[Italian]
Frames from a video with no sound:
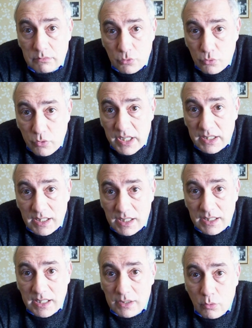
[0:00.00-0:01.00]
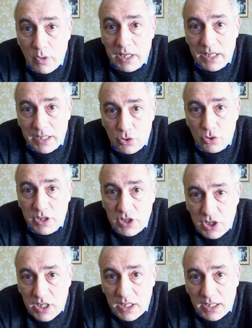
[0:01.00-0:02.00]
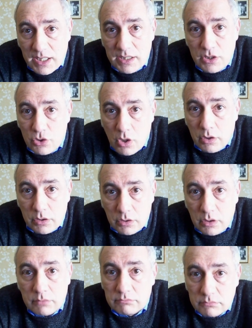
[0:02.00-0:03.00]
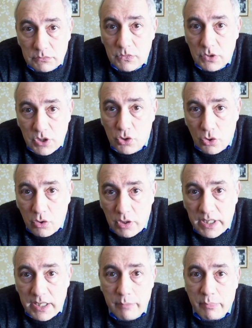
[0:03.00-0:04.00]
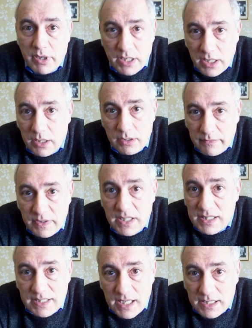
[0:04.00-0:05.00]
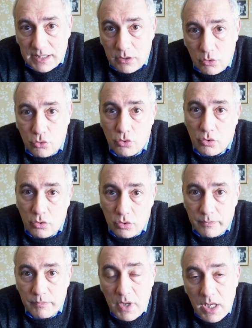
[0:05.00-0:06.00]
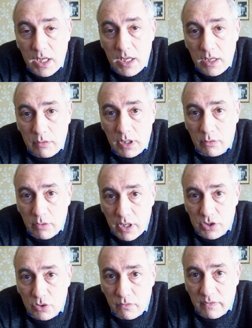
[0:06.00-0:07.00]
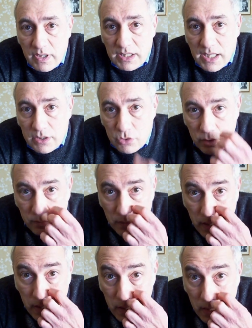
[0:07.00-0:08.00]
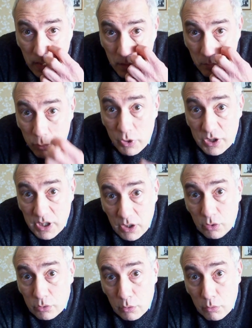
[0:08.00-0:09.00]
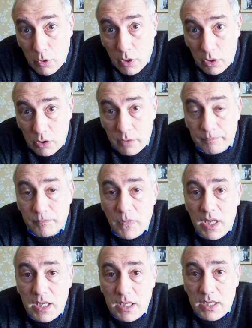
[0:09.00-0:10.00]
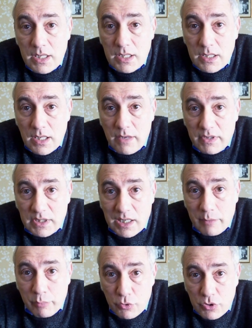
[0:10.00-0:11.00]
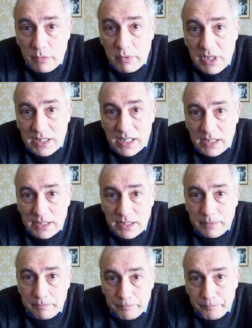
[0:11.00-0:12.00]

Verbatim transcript: su internet quelle che sono in cerca di solito se sono lì è perché fidanzati non sono, quindi questo è un vantaggio. Poi in secondo luogo avete la possibilità di